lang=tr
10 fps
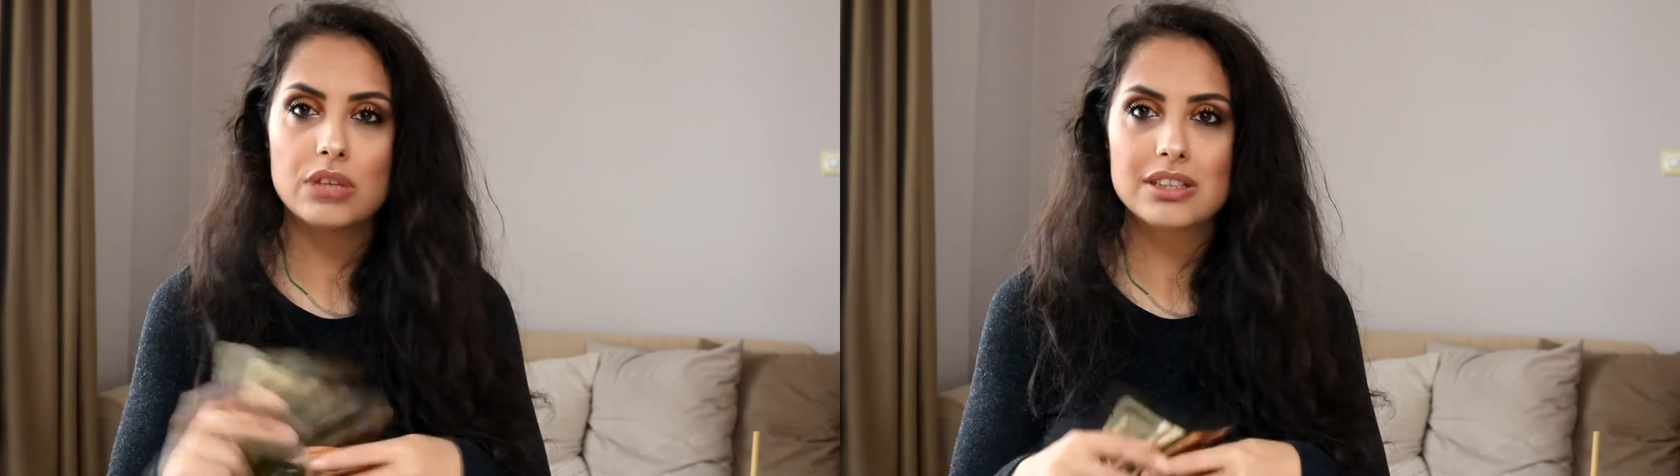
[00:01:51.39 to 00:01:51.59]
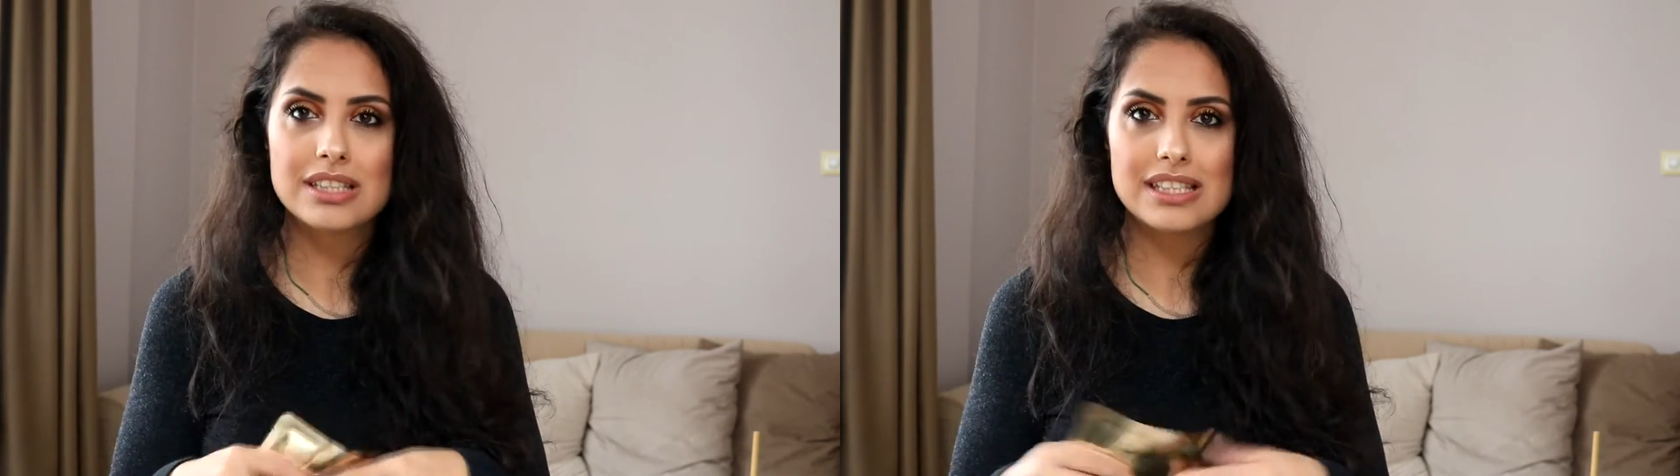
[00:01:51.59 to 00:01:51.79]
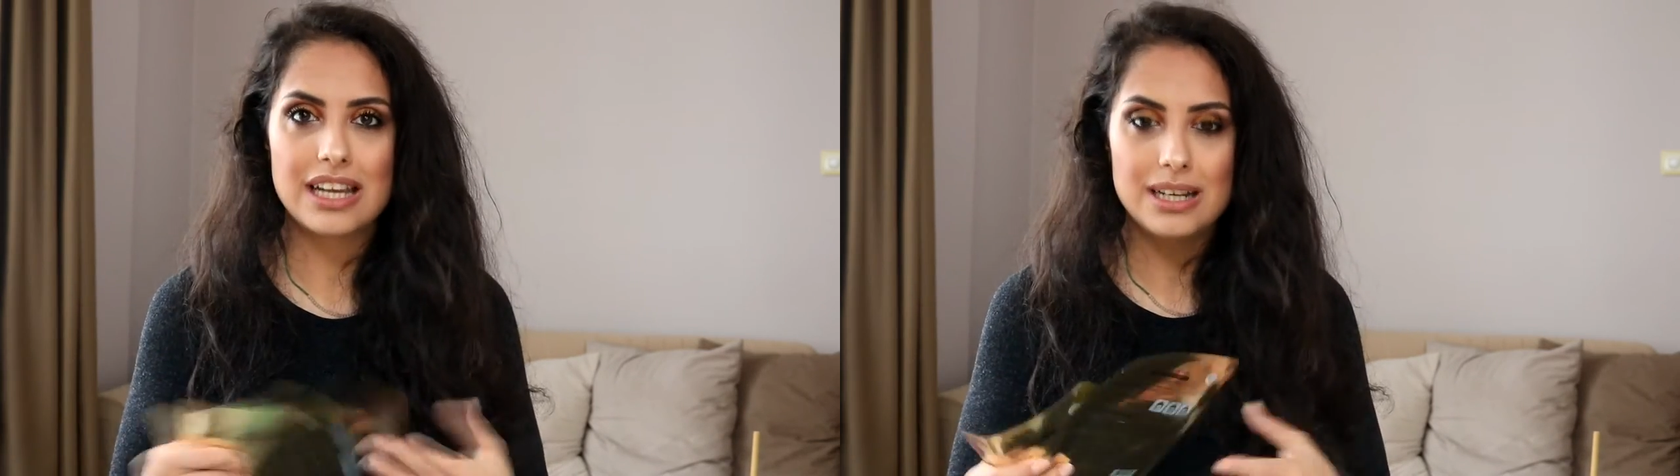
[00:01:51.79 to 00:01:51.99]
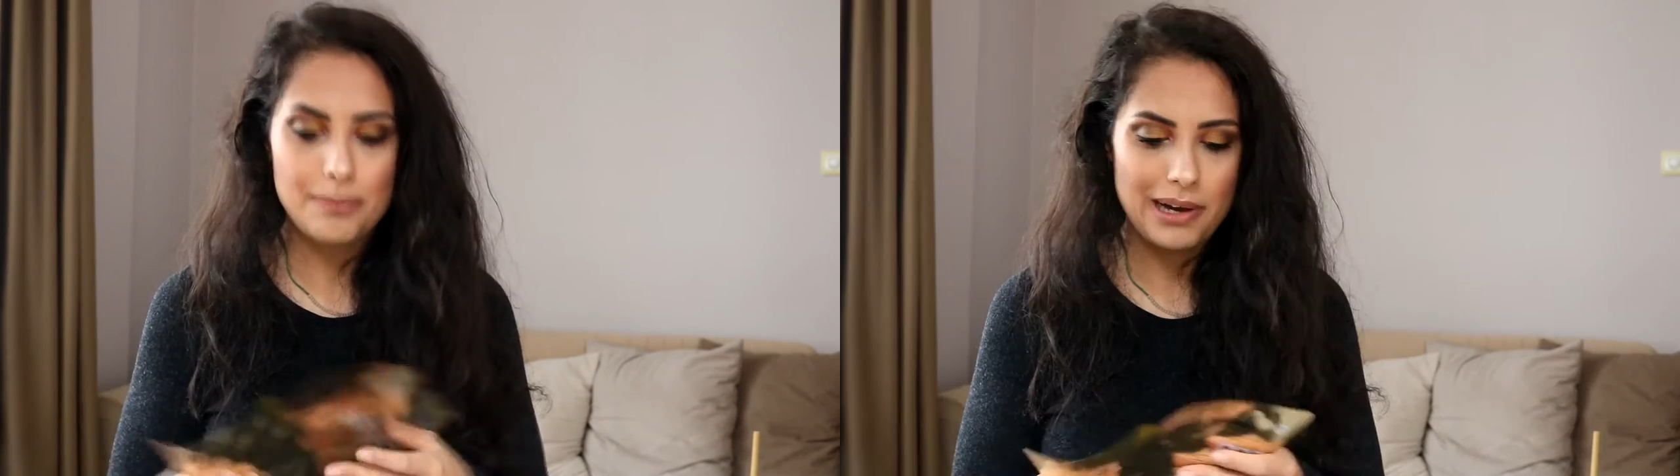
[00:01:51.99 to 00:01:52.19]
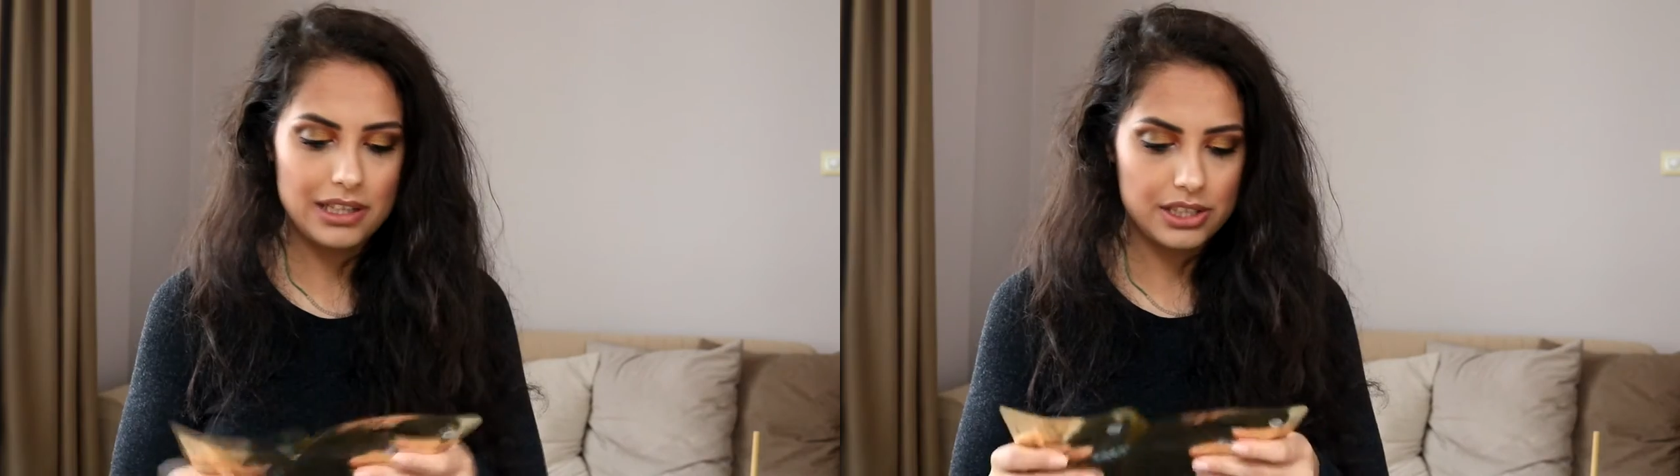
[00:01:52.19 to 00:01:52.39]
buradan
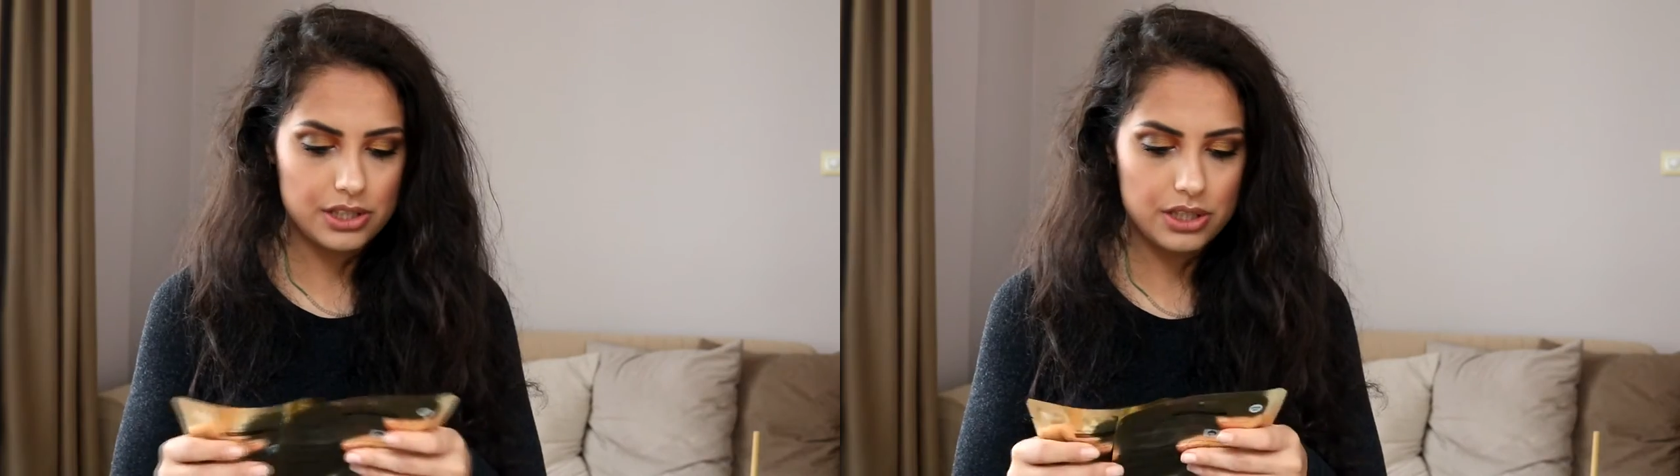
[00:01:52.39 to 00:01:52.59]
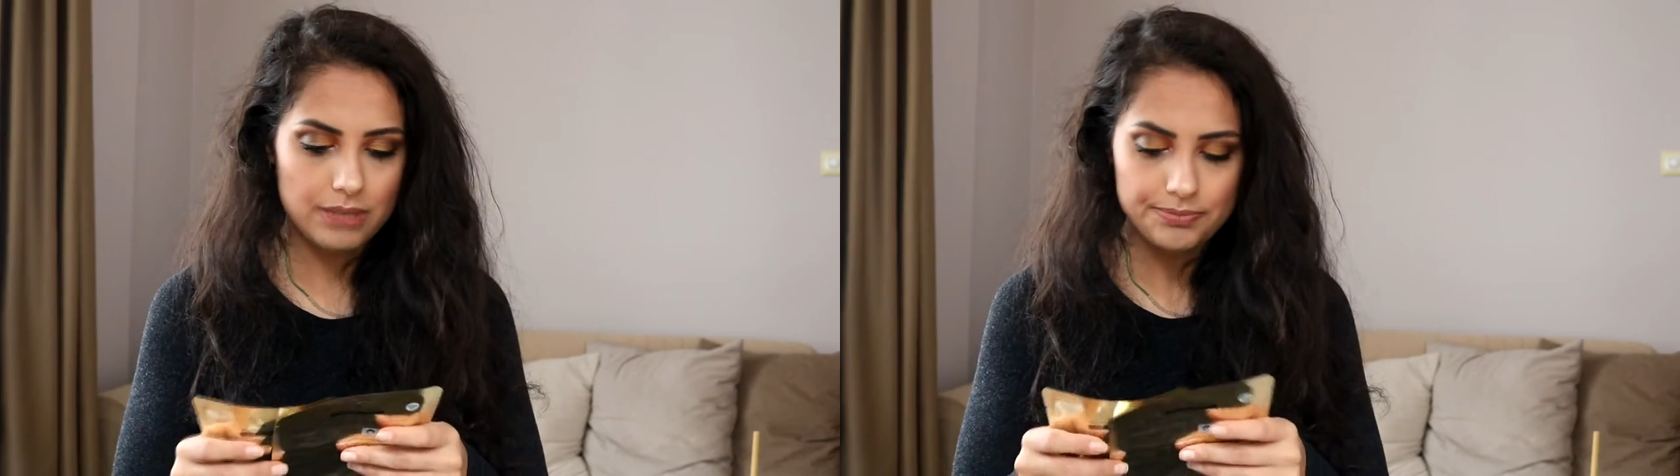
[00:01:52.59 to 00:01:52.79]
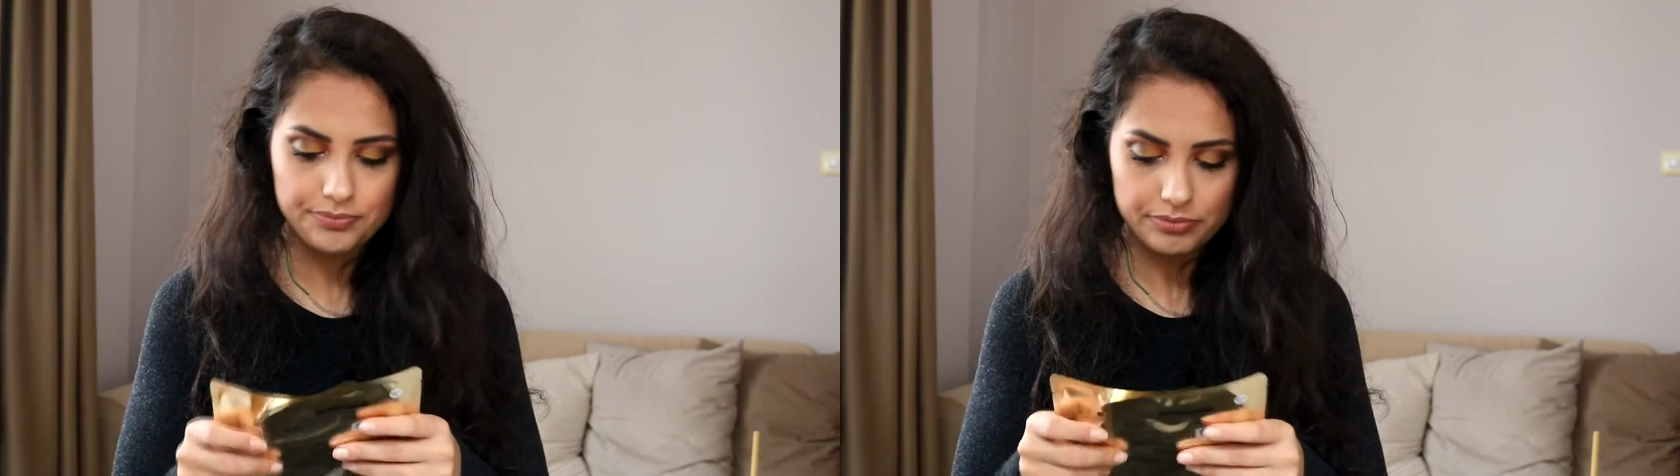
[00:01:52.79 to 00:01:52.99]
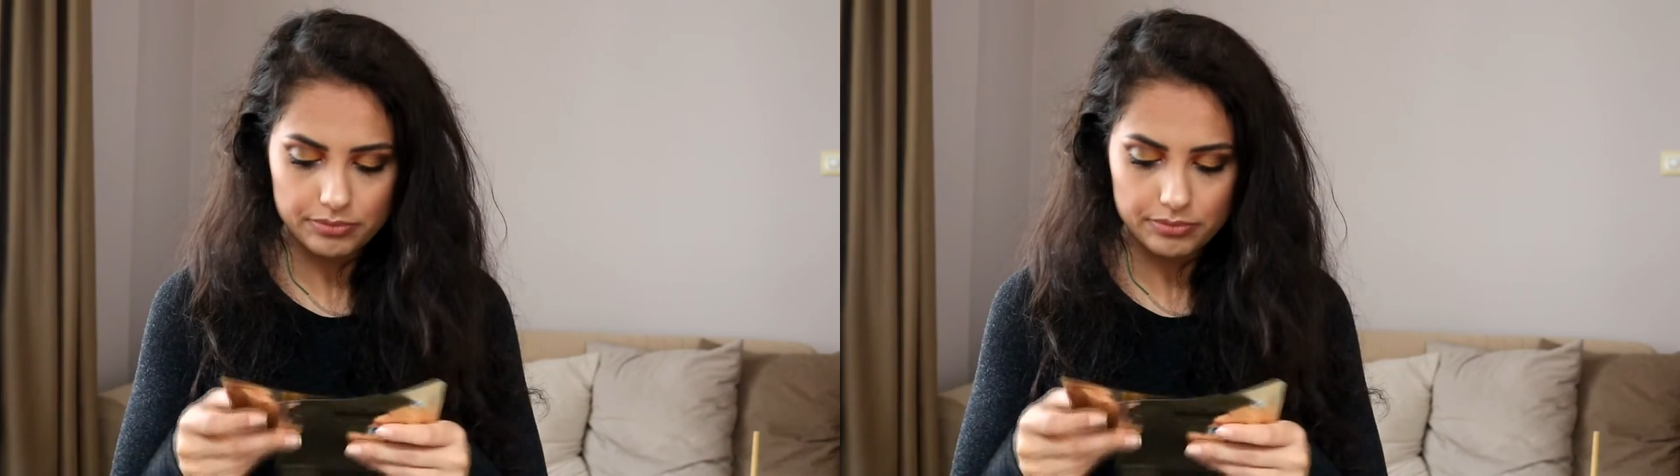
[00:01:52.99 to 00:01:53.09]
sizlerle paylaşacağım.